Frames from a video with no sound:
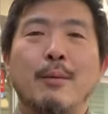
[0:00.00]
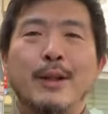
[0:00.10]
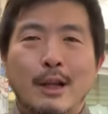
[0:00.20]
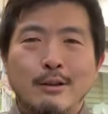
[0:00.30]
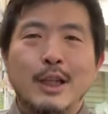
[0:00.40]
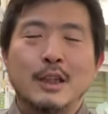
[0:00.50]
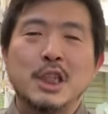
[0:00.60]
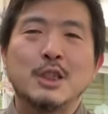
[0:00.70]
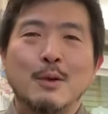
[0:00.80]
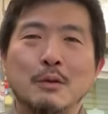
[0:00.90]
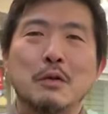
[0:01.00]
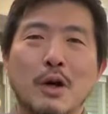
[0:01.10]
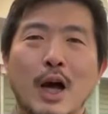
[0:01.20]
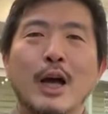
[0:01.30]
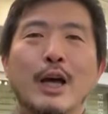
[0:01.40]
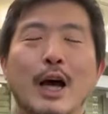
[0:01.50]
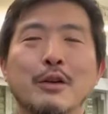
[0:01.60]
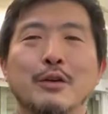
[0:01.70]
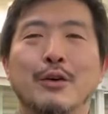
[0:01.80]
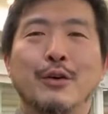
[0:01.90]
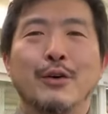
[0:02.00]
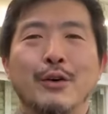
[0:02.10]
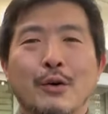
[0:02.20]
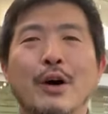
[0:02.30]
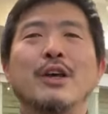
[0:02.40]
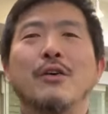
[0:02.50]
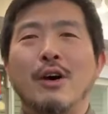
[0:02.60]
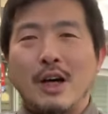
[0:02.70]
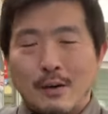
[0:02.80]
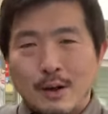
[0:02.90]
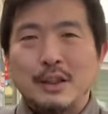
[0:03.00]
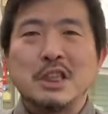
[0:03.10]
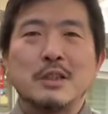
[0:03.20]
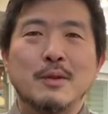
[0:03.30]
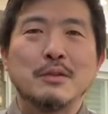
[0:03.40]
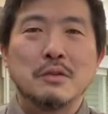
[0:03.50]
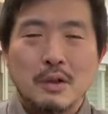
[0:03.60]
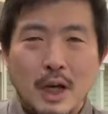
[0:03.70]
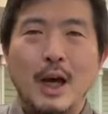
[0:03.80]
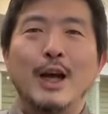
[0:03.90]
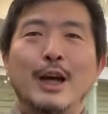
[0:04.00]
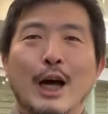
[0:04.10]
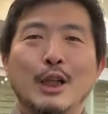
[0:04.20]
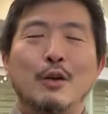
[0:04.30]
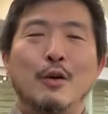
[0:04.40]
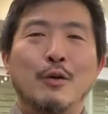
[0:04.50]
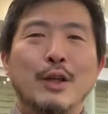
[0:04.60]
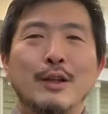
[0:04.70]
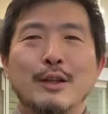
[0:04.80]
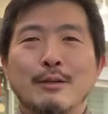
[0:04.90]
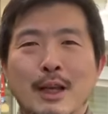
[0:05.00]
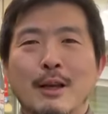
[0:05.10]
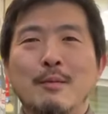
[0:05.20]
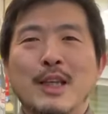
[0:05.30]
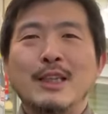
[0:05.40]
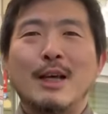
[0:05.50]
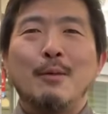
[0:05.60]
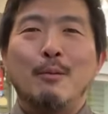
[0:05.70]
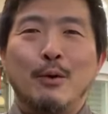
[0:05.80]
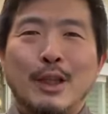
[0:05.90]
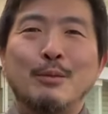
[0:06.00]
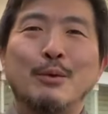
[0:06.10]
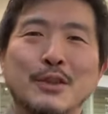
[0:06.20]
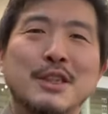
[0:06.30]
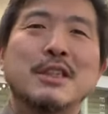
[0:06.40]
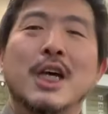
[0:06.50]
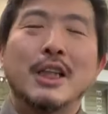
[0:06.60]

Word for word: べなくなってしまうとか、環境が変わってしまうとか、あと、ね、皆様も多分落ち着か